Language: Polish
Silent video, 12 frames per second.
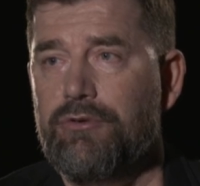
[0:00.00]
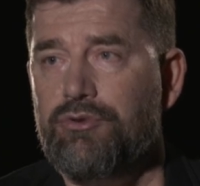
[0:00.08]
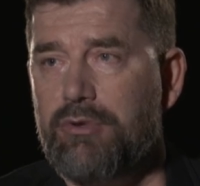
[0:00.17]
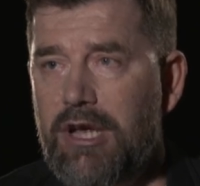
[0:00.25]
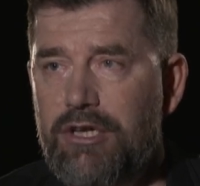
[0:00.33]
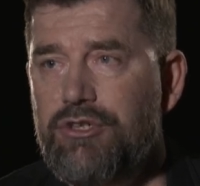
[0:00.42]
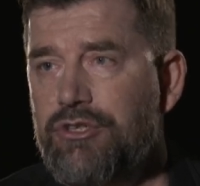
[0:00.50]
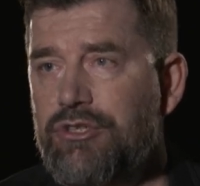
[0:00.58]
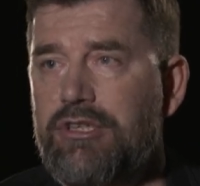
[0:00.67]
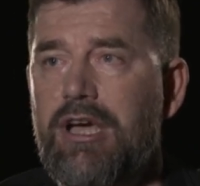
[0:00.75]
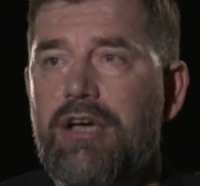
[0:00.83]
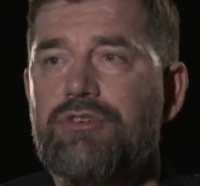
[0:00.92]
y, szukali
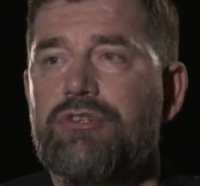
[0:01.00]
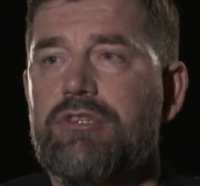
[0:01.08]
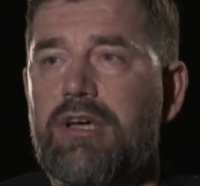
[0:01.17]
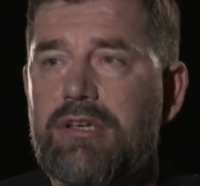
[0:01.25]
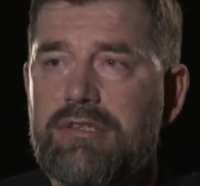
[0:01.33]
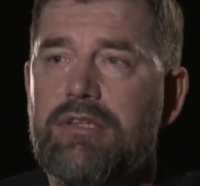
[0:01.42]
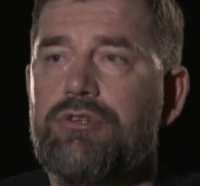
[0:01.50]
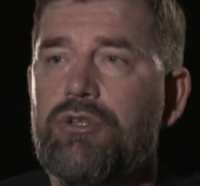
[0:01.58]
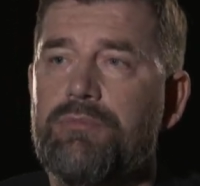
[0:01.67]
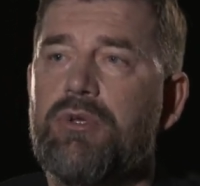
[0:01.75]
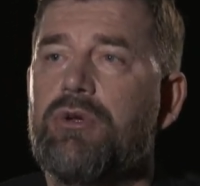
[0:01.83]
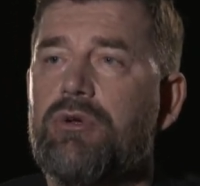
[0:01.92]
dziennikarzy, ta gazeta
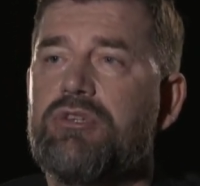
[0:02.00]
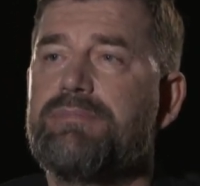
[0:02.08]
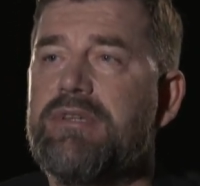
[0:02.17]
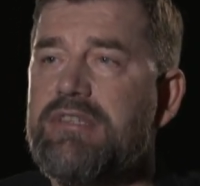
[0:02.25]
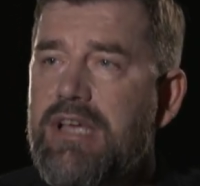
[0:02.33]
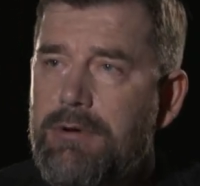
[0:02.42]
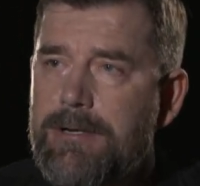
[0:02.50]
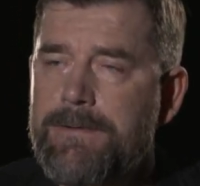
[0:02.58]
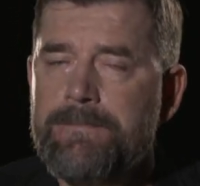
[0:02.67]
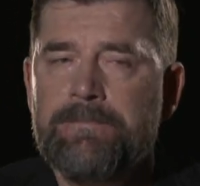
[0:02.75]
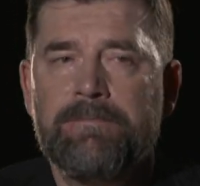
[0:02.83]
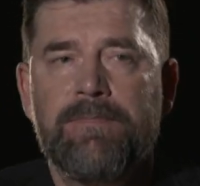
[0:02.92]
się dopiero
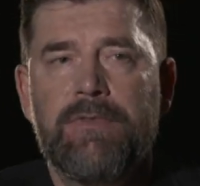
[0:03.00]
rozpędzała